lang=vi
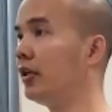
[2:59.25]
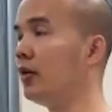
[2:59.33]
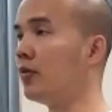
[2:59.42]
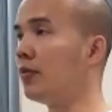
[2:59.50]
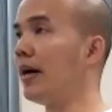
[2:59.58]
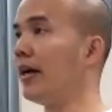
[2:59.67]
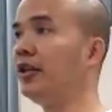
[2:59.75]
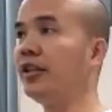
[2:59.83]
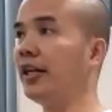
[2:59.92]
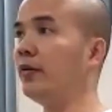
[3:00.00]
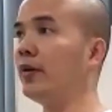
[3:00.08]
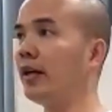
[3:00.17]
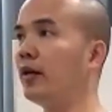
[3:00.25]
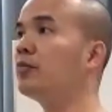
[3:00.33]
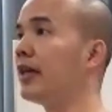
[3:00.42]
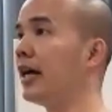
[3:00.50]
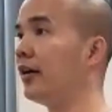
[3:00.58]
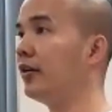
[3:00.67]
có một bạn chưa trải qua
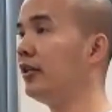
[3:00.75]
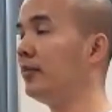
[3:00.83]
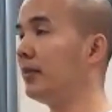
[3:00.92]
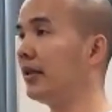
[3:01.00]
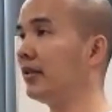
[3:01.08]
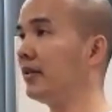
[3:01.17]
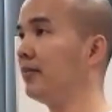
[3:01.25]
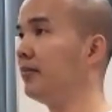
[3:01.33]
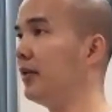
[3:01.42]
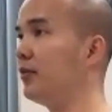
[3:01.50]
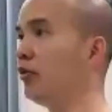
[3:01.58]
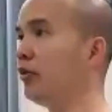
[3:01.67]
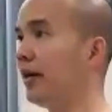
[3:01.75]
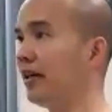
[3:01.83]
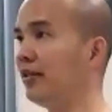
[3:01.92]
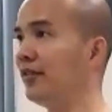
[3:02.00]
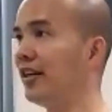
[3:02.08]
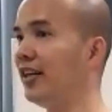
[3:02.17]
không sao nhưng mà tiếp xúc với
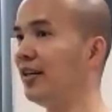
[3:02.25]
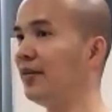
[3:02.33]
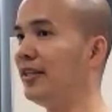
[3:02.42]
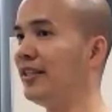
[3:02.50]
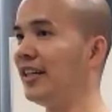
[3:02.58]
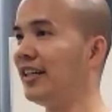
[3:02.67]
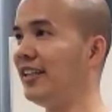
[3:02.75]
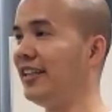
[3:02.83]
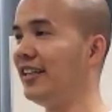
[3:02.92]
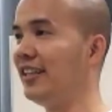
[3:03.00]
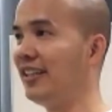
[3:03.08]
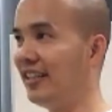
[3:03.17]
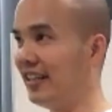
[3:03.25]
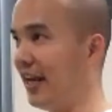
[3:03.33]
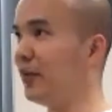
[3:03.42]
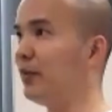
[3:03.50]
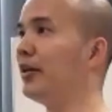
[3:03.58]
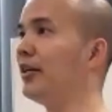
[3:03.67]
bạn được vài mình tin chắc là gì
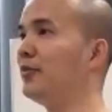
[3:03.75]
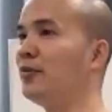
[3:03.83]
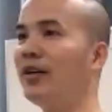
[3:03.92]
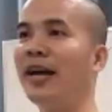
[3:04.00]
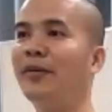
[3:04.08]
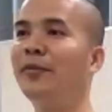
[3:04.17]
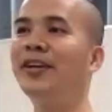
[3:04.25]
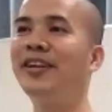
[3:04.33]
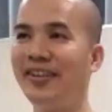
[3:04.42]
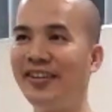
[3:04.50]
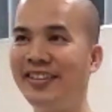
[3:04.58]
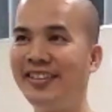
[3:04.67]
em cũng đã rất muốn làm quay rồi